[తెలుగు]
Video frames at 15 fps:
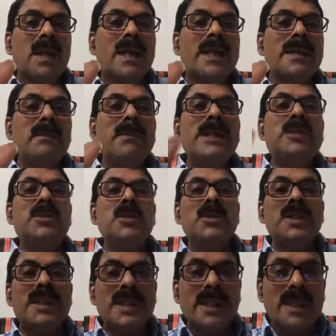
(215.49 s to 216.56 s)
అంటే
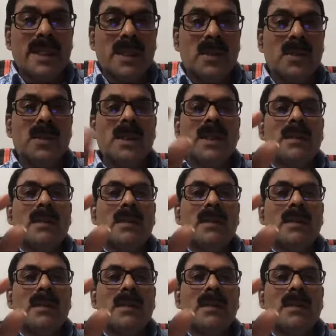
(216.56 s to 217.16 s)
మెచ్యూరిటీ అంటాం